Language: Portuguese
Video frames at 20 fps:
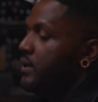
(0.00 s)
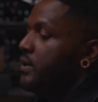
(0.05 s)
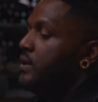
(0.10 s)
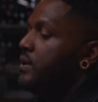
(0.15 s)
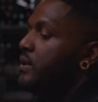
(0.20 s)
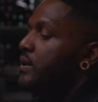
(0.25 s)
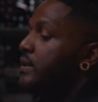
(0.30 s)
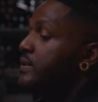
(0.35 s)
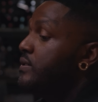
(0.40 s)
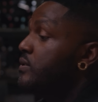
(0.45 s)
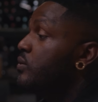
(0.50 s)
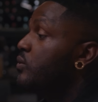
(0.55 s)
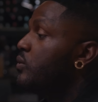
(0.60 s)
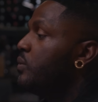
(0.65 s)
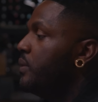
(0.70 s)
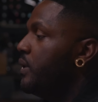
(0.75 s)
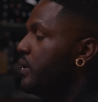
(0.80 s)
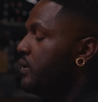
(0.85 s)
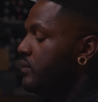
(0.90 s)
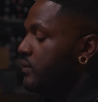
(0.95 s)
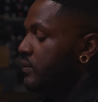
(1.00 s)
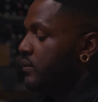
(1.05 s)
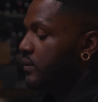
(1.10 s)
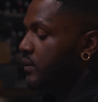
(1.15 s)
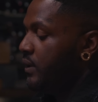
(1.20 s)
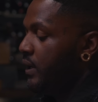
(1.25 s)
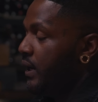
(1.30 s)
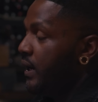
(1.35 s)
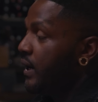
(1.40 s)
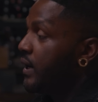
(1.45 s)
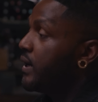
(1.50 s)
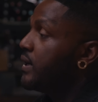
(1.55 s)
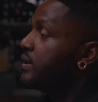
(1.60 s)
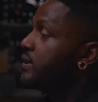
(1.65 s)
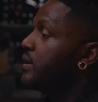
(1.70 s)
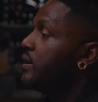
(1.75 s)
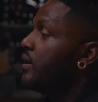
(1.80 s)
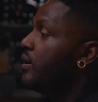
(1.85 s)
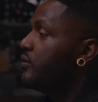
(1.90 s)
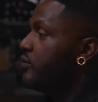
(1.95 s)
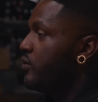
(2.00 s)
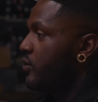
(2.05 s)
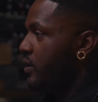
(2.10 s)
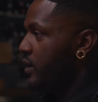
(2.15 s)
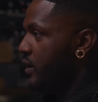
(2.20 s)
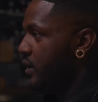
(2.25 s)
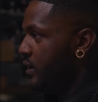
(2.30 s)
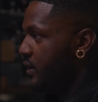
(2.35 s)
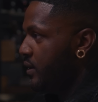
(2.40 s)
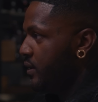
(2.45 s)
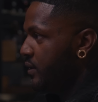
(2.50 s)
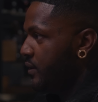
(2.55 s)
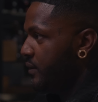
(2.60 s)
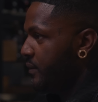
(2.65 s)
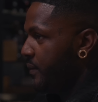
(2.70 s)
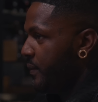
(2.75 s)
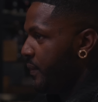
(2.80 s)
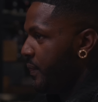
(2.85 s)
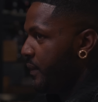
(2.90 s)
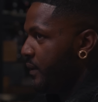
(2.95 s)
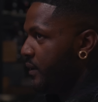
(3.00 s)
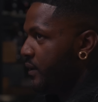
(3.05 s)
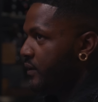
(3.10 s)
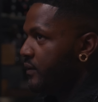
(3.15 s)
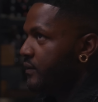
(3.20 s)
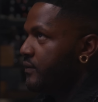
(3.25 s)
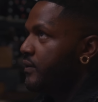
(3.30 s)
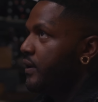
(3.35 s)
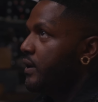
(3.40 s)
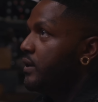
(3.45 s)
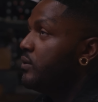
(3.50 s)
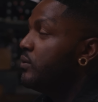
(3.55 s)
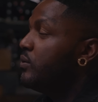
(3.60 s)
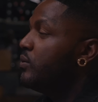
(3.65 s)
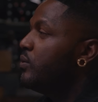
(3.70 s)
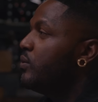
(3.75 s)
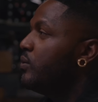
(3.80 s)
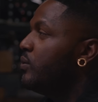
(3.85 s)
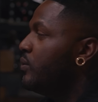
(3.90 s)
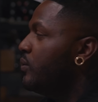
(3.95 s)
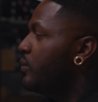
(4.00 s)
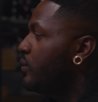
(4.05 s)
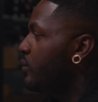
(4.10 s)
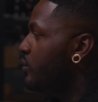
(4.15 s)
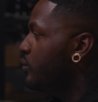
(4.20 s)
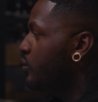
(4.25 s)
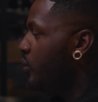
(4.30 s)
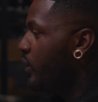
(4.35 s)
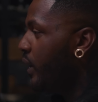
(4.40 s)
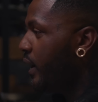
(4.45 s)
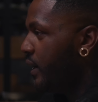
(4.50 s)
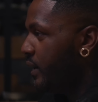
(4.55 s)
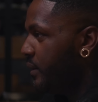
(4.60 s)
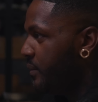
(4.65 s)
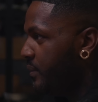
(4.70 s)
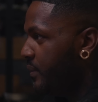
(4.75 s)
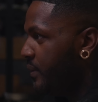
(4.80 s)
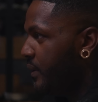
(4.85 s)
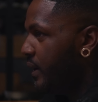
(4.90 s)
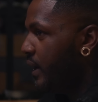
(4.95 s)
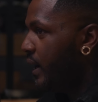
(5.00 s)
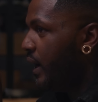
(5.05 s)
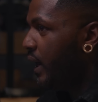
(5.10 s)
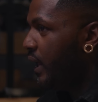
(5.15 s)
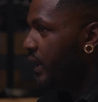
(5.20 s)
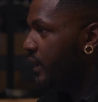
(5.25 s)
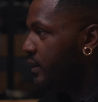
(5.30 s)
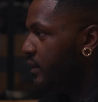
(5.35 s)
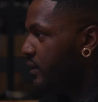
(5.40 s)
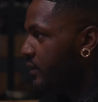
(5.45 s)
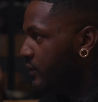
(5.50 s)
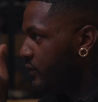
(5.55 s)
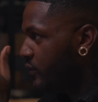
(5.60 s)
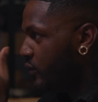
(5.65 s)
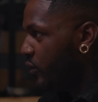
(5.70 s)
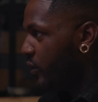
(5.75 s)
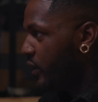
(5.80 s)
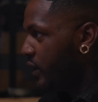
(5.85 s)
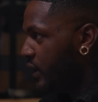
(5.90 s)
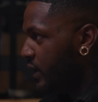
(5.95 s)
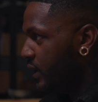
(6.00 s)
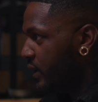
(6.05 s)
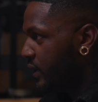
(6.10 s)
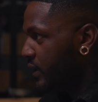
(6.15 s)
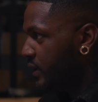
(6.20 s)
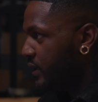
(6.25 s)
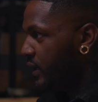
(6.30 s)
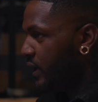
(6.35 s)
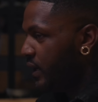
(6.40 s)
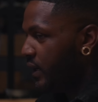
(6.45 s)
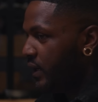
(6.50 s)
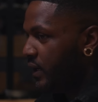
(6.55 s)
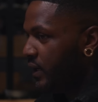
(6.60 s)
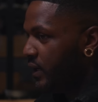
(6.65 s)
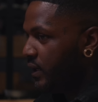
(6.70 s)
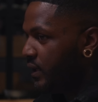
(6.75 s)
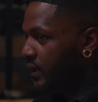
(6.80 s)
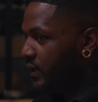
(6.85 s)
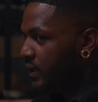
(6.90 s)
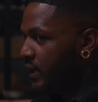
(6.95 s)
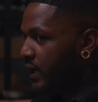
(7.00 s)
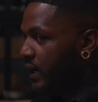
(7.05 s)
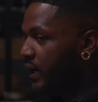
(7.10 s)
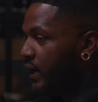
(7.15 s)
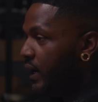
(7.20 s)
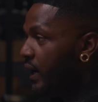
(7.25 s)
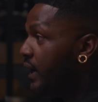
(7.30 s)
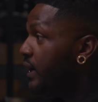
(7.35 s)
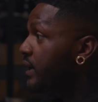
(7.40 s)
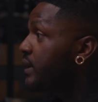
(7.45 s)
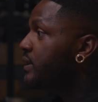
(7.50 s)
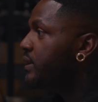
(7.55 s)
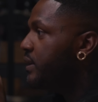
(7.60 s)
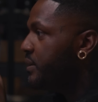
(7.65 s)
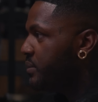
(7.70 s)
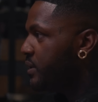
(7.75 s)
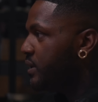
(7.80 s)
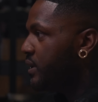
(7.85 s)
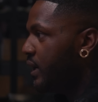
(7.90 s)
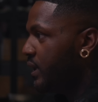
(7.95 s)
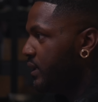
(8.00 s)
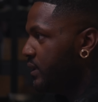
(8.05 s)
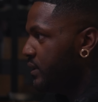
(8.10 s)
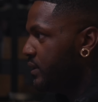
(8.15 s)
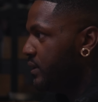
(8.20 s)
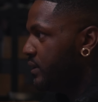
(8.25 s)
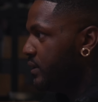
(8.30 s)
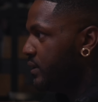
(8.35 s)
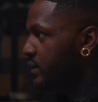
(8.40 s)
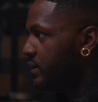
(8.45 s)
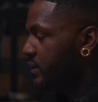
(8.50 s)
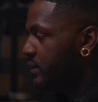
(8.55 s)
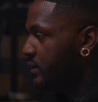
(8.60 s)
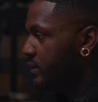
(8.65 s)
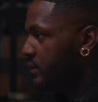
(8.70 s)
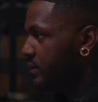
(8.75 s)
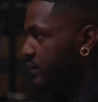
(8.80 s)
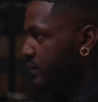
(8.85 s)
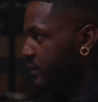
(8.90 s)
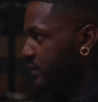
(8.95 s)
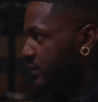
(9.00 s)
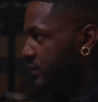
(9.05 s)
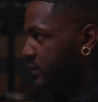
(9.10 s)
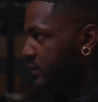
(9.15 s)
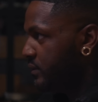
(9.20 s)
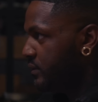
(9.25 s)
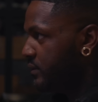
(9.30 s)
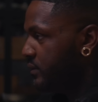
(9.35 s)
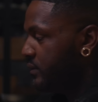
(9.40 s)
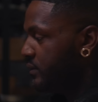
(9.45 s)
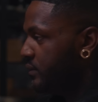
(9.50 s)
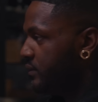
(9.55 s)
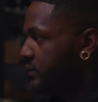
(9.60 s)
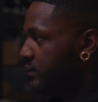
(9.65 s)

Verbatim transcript: e esse documento era a Carta da Alforria, que vem do, do árabe al-Forria, que é a liberdade. Je crois en français c'est é euh,